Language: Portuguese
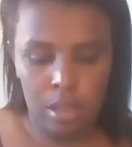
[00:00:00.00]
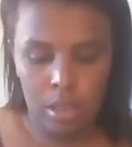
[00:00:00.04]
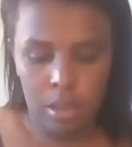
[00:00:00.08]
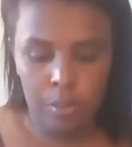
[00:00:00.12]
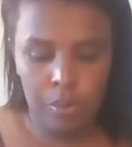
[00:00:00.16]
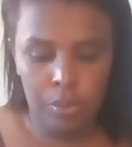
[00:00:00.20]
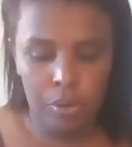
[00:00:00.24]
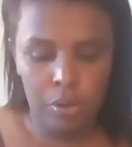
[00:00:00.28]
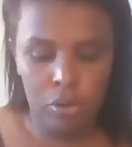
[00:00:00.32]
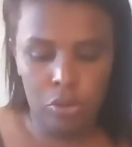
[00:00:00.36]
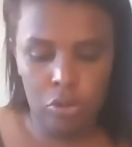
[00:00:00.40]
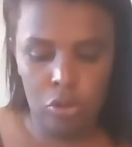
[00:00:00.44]
E
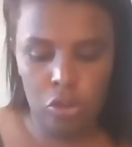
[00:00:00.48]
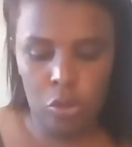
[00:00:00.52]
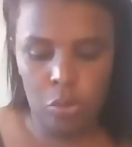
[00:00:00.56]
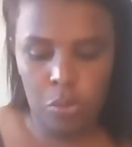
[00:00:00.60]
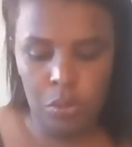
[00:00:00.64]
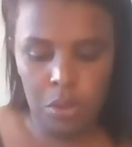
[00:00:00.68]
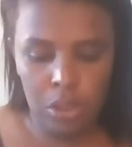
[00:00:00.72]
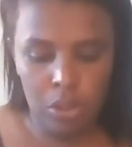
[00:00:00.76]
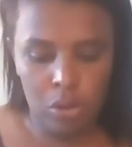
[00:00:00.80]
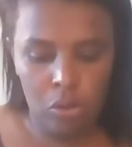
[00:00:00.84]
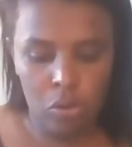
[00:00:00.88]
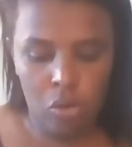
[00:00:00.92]
por
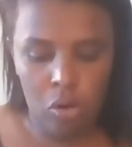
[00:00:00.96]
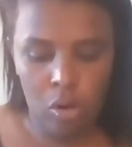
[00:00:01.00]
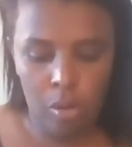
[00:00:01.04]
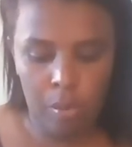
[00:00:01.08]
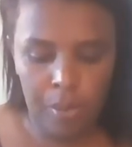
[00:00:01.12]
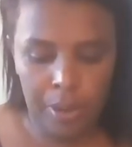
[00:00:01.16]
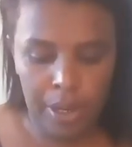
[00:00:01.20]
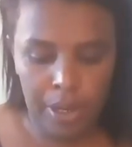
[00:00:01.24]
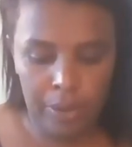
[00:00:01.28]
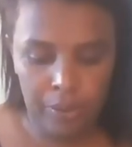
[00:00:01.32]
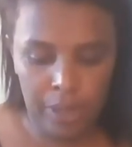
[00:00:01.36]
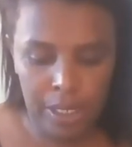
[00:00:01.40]
último, eu
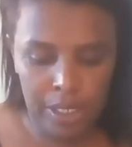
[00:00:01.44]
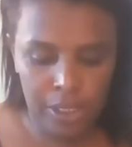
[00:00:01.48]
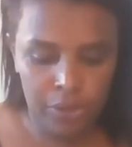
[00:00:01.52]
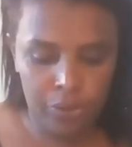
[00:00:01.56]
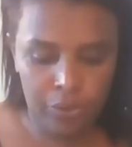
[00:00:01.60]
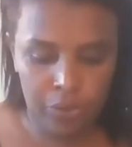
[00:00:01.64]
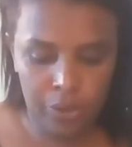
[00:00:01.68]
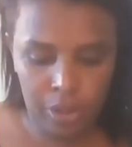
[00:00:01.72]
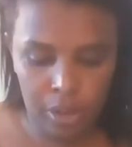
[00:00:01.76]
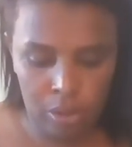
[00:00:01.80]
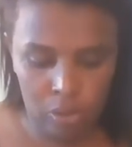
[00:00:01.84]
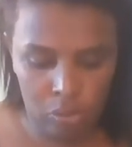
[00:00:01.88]
comprei
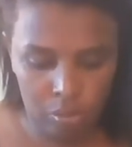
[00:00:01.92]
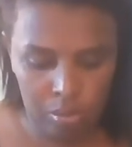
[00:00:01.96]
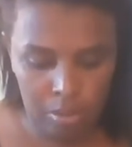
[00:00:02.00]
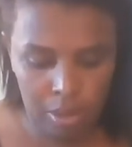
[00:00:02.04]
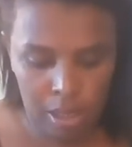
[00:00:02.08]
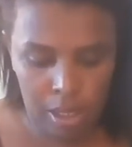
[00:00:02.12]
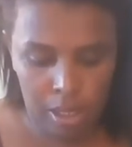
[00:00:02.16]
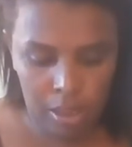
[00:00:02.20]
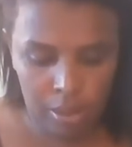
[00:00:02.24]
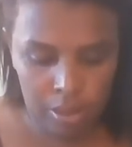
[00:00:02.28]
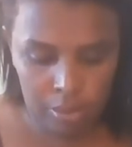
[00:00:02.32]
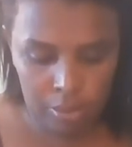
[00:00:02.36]
umas fitas no
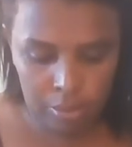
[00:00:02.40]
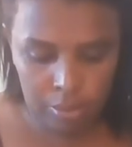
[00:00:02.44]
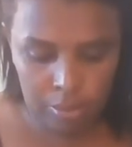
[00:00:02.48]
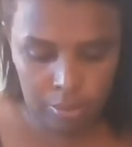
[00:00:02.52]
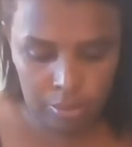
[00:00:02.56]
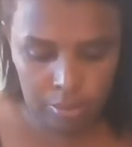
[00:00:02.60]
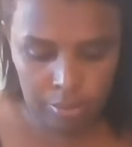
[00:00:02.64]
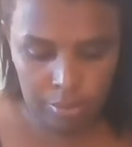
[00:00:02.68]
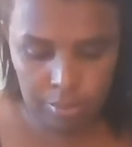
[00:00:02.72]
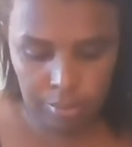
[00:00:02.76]
metro.